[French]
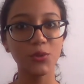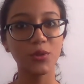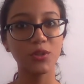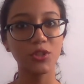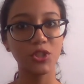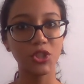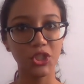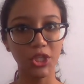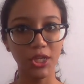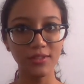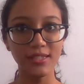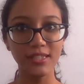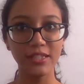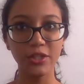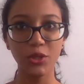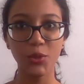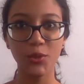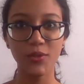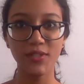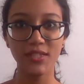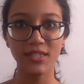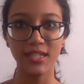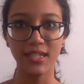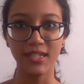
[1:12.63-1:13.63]
une jeune
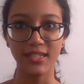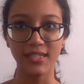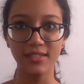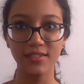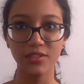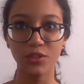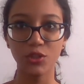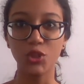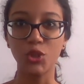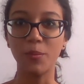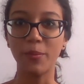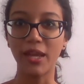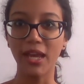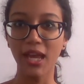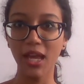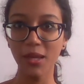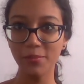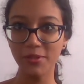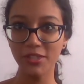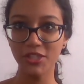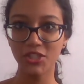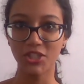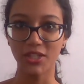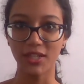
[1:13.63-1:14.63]
tireuse d'élite nommée
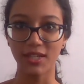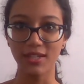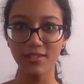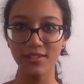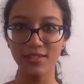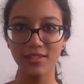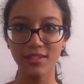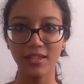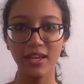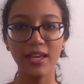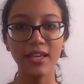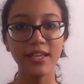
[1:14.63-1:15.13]
Abby Chase